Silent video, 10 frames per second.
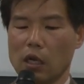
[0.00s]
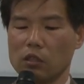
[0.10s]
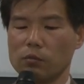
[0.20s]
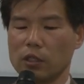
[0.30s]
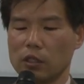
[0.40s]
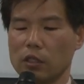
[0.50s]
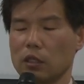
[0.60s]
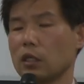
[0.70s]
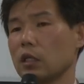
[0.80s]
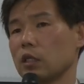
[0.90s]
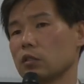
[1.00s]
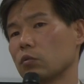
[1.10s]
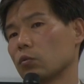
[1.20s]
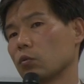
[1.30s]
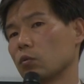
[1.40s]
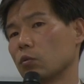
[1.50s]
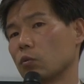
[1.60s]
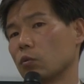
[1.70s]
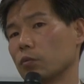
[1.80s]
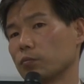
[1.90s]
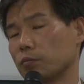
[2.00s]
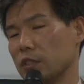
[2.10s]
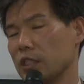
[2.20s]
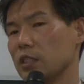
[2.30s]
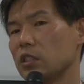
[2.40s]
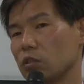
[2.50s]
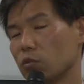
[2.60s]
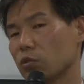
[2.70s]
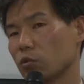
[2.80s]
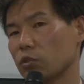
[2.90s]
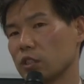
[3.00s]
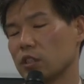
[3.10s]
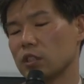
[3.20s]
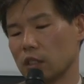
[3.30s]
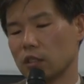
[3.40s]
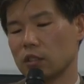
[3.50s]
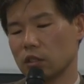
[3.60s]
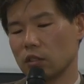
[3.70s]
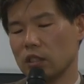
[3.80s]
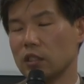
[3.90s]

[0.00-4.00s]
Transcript: あくまでその認知を促進したんですけど、